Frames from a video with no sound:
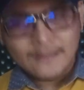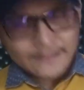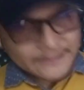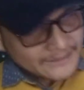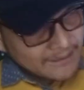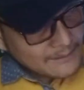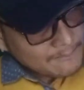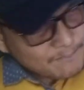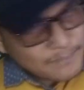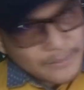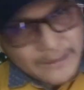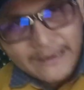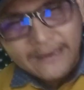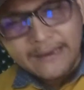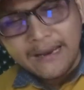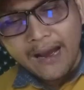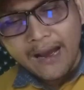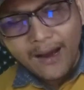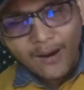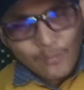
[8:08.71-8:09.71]
Si
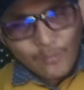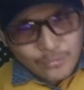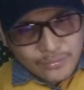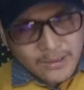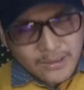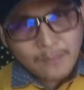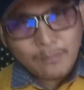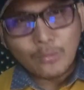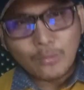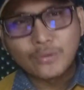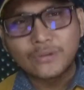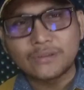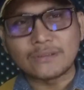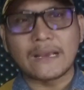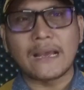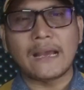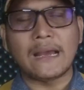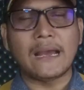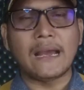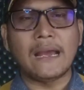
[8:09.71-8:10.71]
pria udah
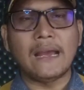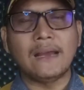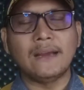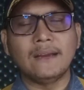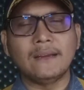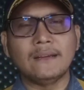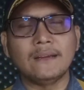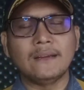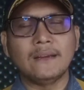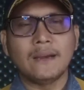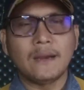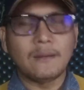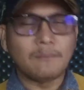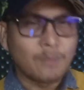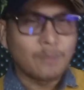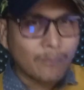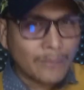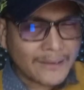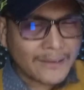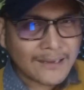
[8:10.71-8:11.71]
berusaha
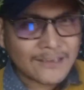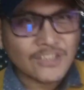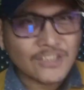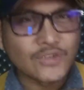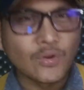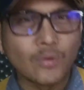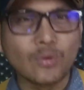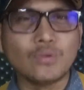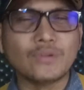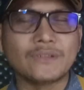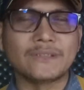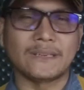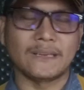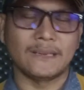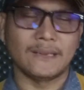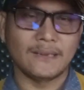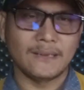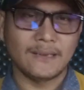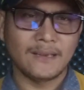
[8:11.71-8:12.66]
memberikan solusi,